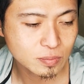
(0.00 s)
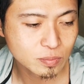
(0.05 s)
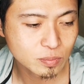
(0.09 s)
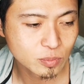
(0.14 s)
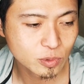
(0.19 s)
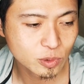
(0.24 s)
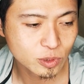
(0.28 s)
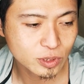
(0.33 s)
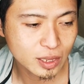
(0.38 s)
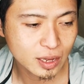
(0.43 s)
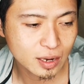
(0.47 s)

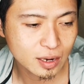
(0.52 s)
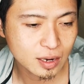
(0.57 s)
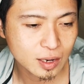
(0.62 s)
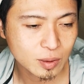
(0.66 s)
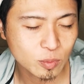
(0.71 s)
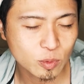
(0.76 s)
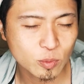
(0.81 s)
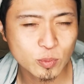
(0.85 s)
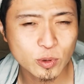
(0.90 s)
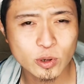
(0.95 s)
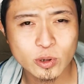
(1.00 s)
もうなんか
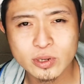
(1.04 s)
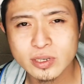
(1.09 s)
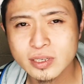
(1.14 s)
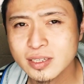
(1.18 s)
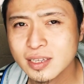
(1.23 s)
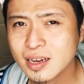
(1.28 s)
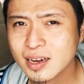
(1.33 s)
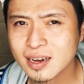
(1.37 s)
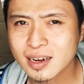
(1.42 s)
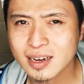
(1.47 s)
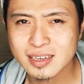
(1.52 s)
もう病院
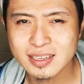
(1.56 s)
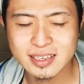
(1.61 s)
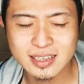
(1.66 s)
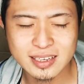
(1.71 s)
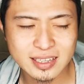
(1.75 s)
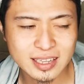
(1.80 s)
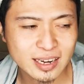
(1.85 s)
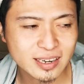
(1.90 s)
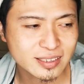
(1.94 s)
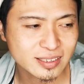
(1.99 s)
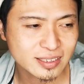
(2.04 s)
なんか行
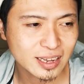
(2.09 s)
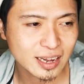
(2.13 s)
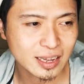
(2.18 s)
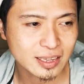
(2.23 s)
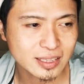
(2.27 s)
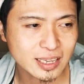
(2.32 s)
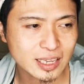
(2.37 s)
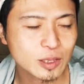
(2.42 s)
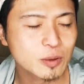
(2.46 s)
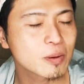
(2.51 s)
きたくない例